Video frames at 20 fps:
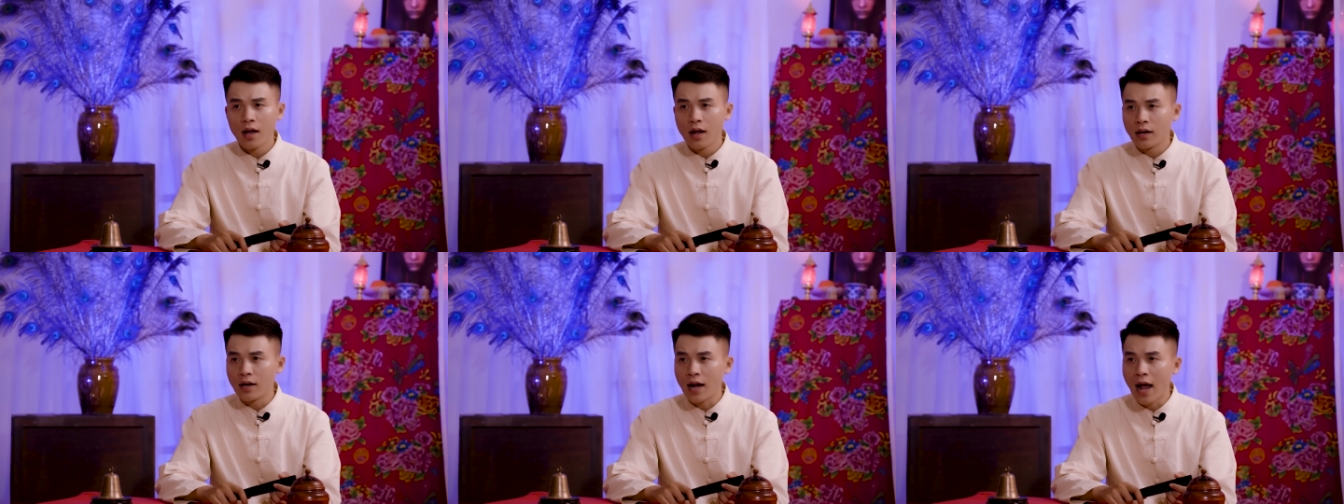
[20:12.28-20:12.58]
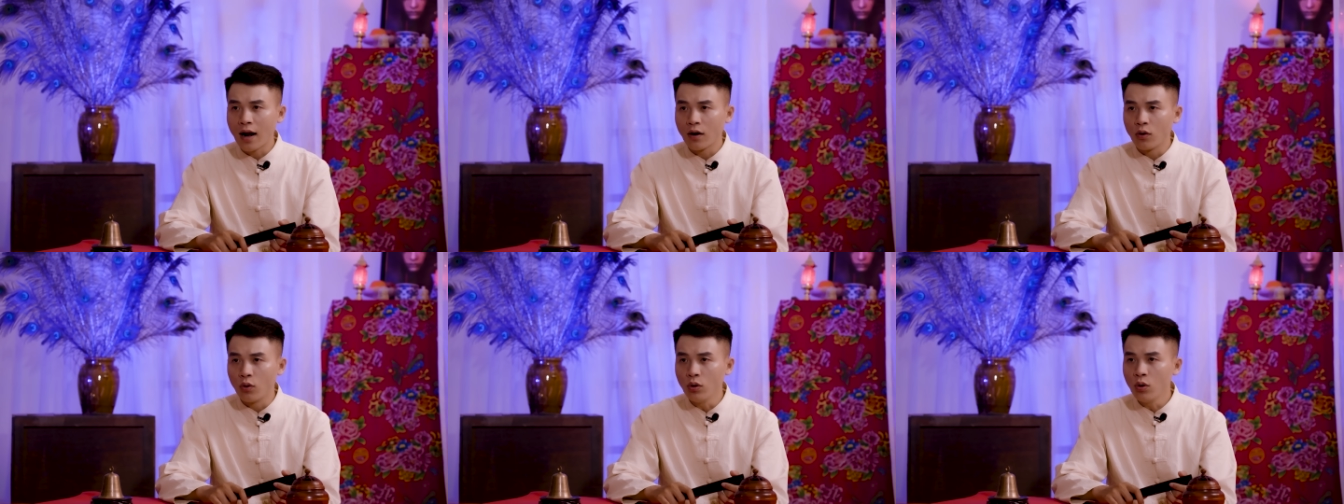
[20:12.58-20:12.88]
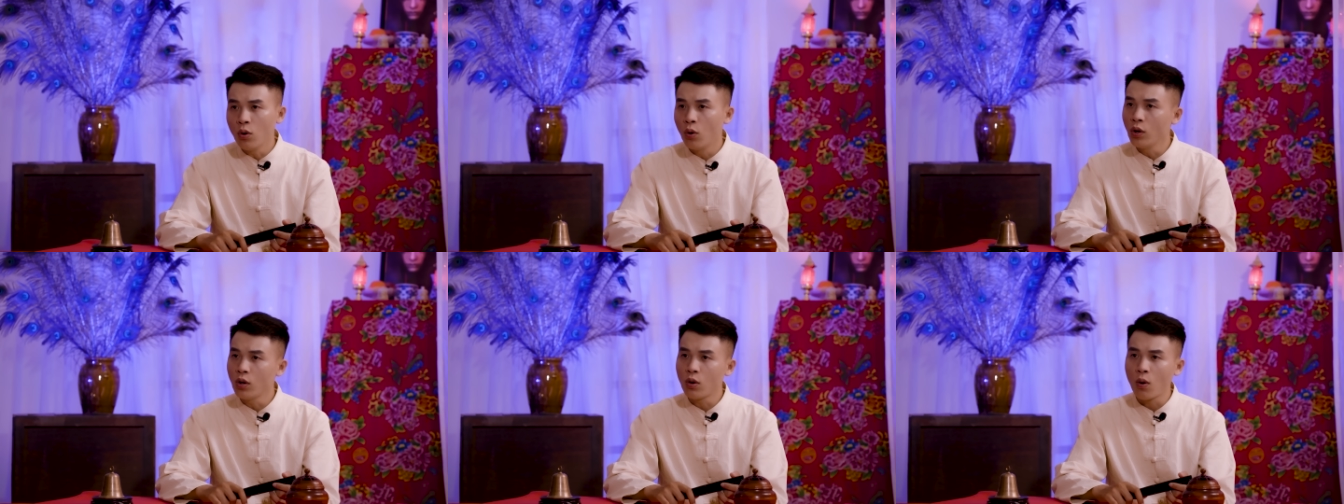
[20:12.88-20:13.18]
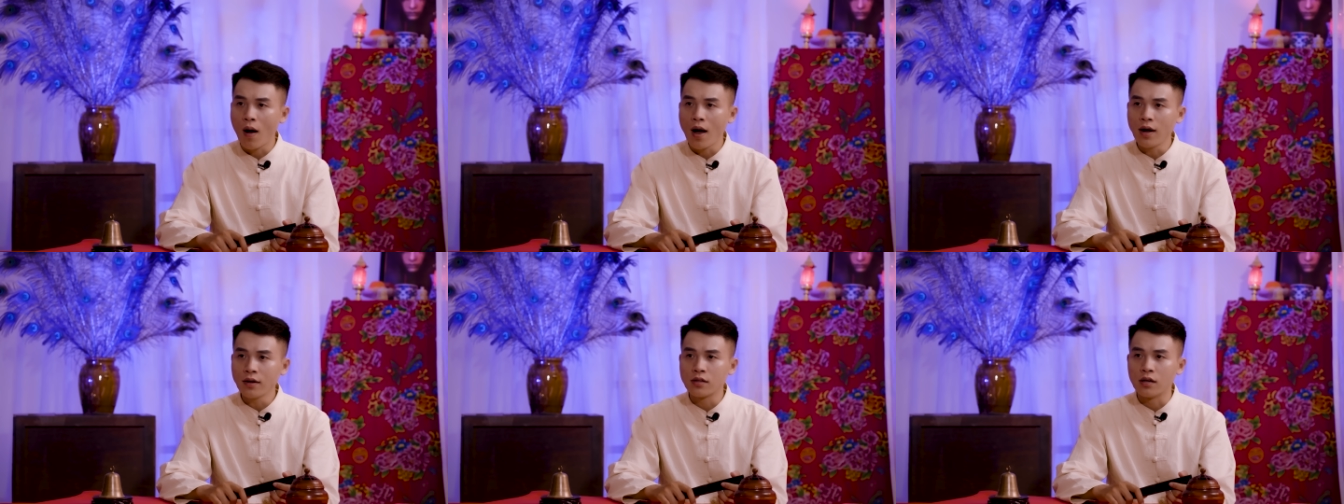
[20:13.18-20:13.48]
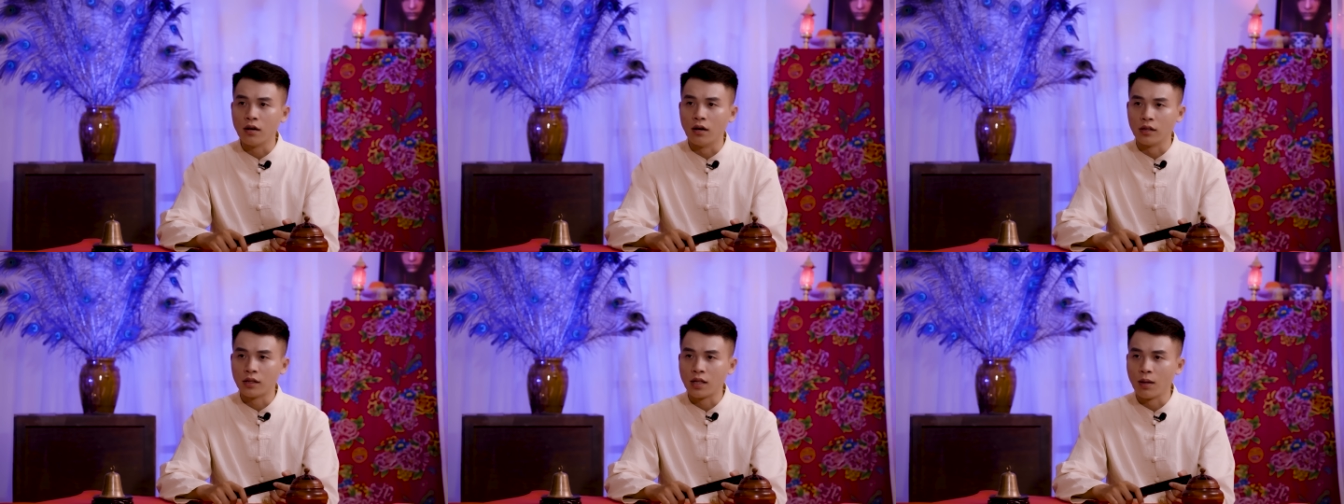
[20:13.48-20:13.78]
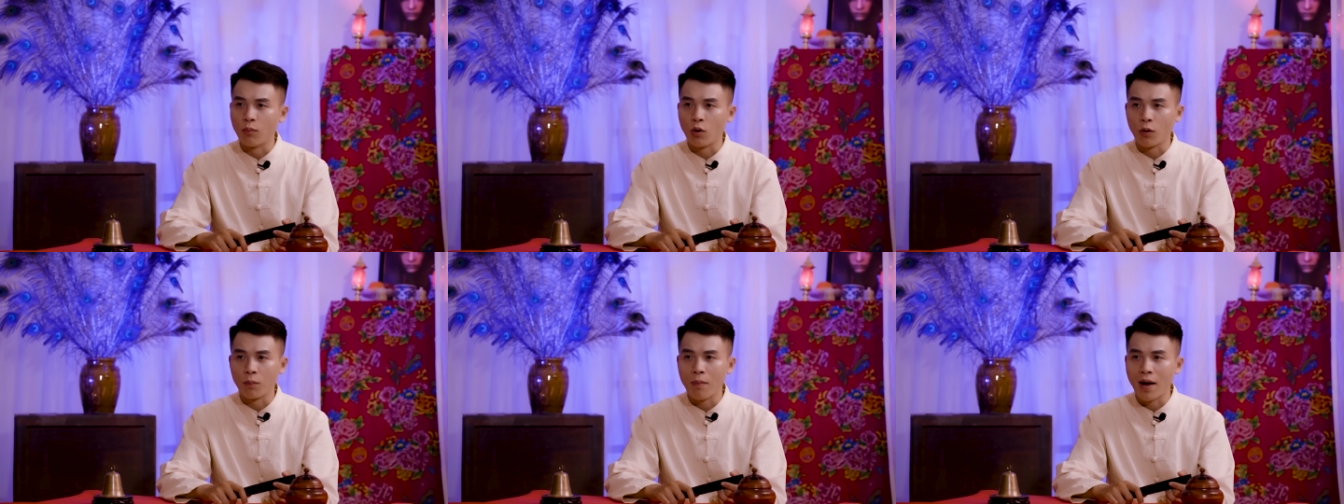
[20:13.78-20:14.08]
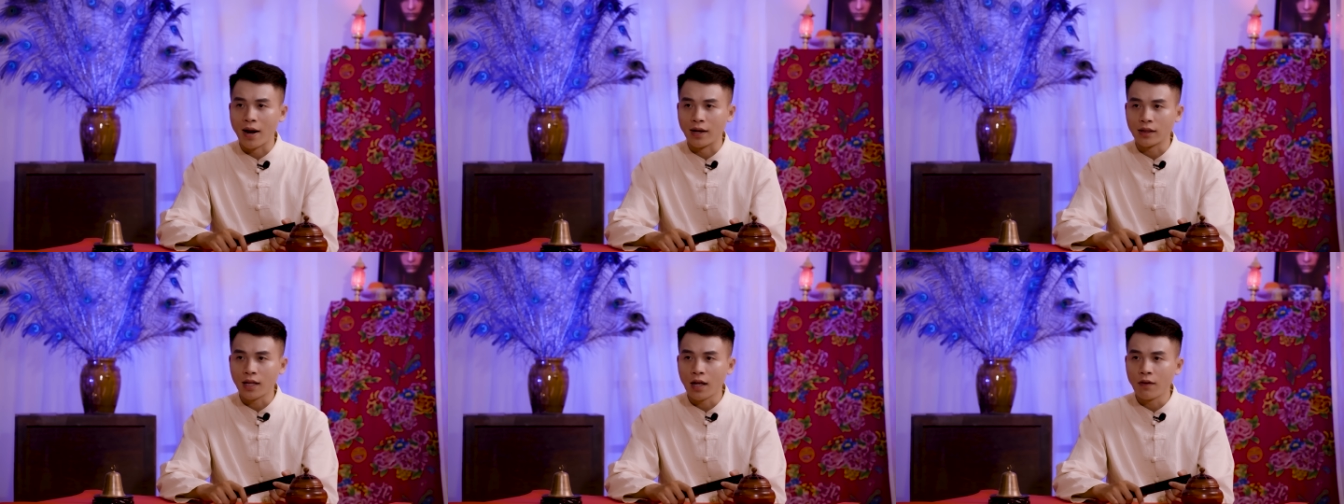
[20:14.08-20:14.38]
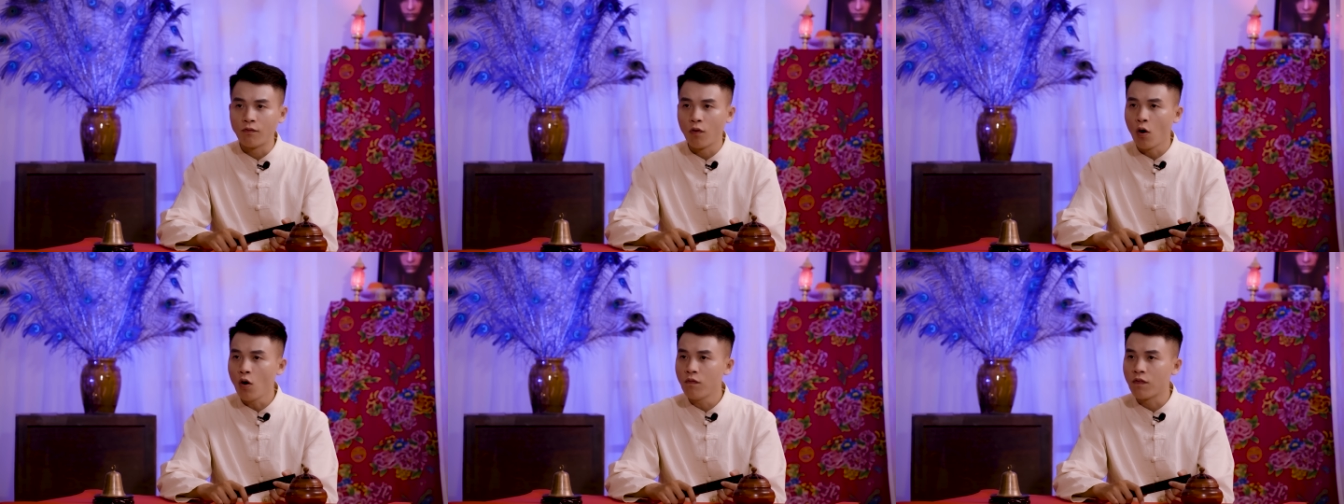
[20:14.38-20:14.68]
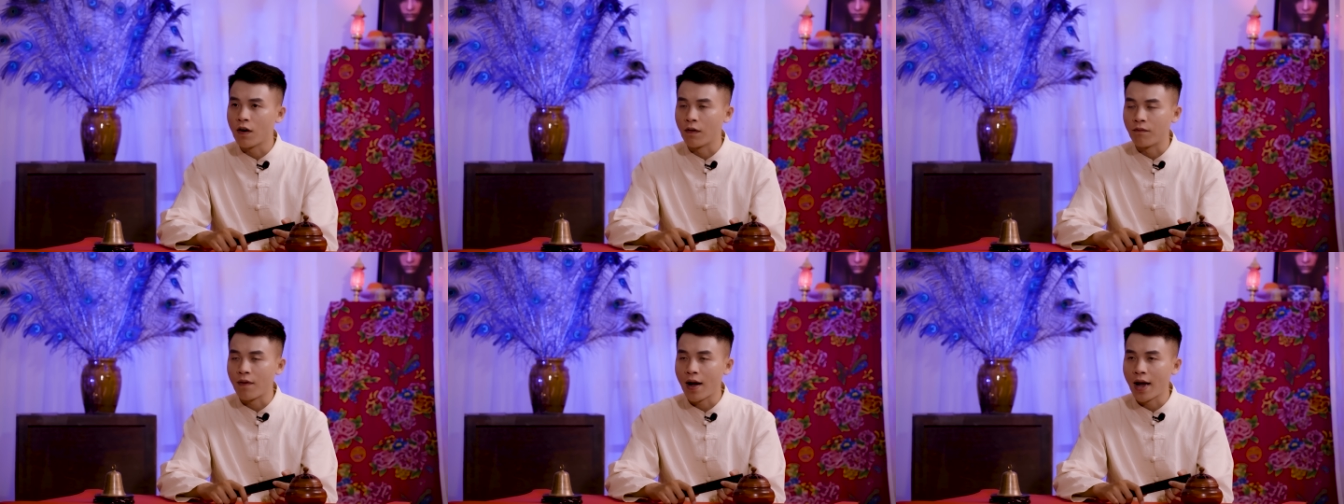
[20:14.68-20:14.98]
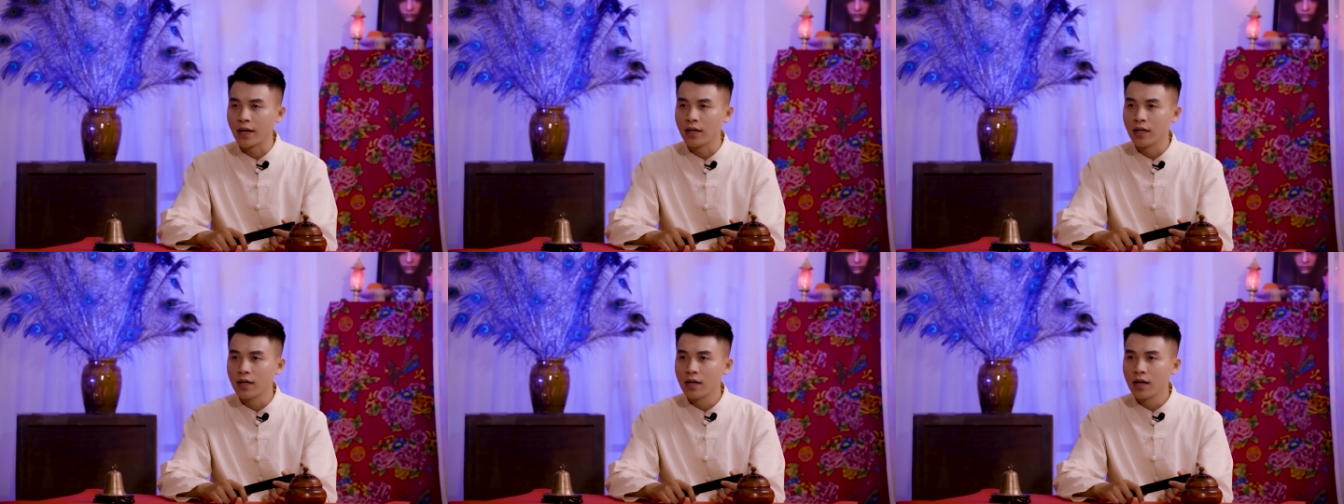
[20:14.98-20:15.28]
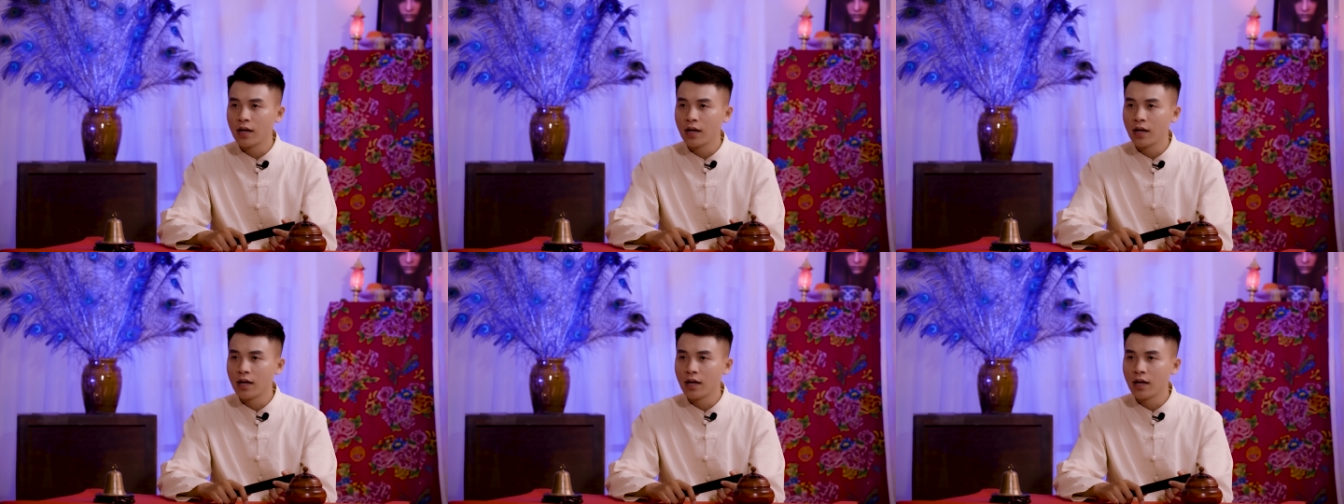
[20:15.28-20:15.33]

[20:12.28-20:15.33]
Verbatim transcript: Đang lúi húi khóa cửa thì một bàn tay vỗ vào vai,